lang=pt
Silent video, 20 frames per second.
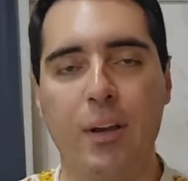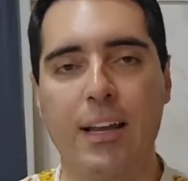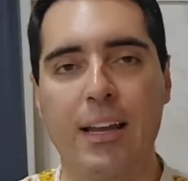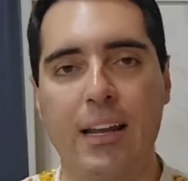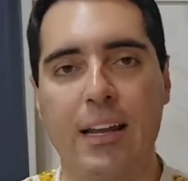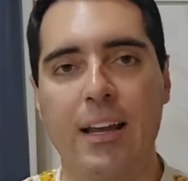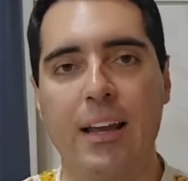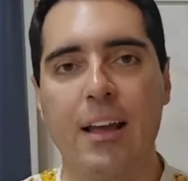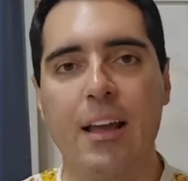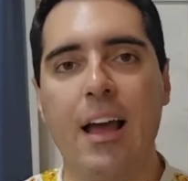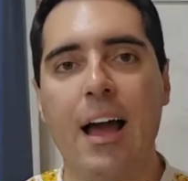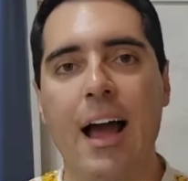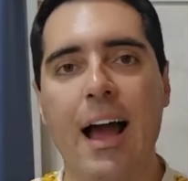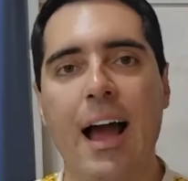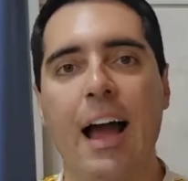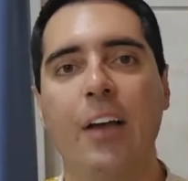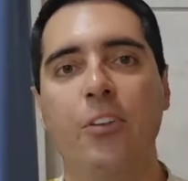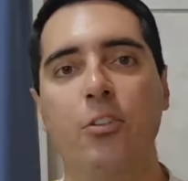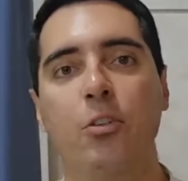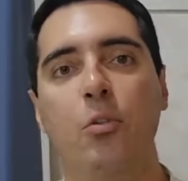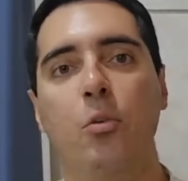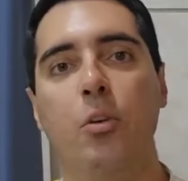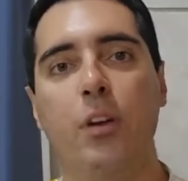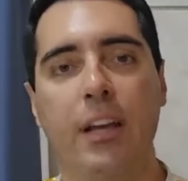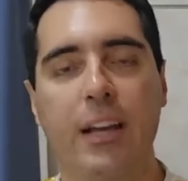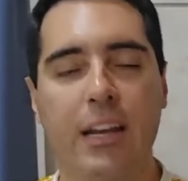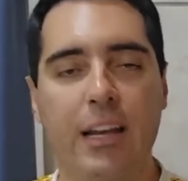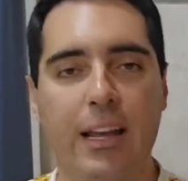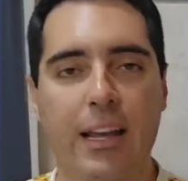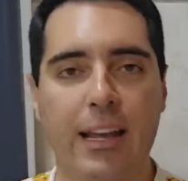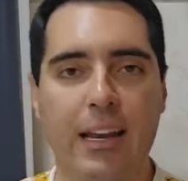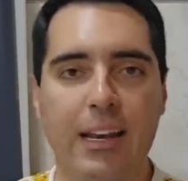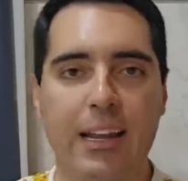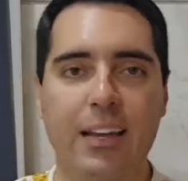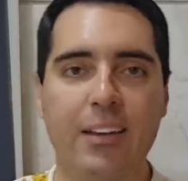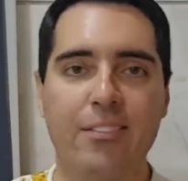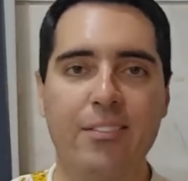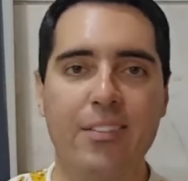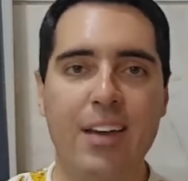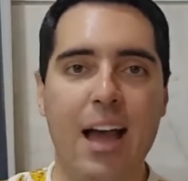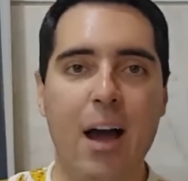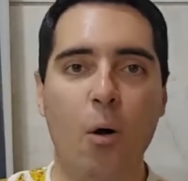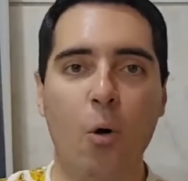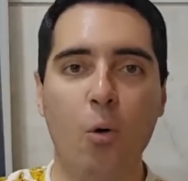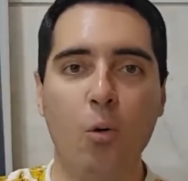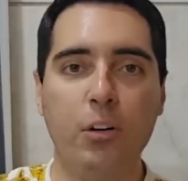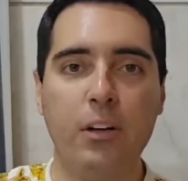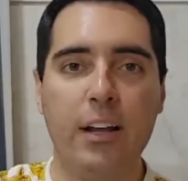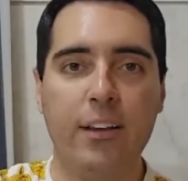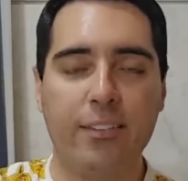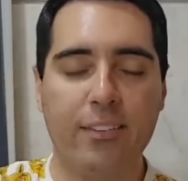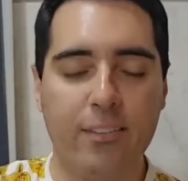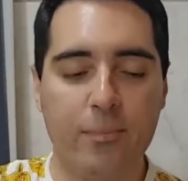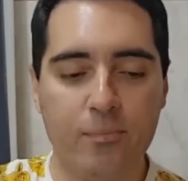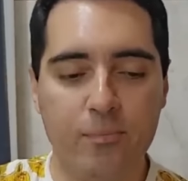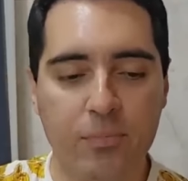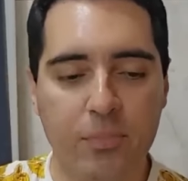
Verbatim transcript: ele age o que? Ele, ele envia ondas,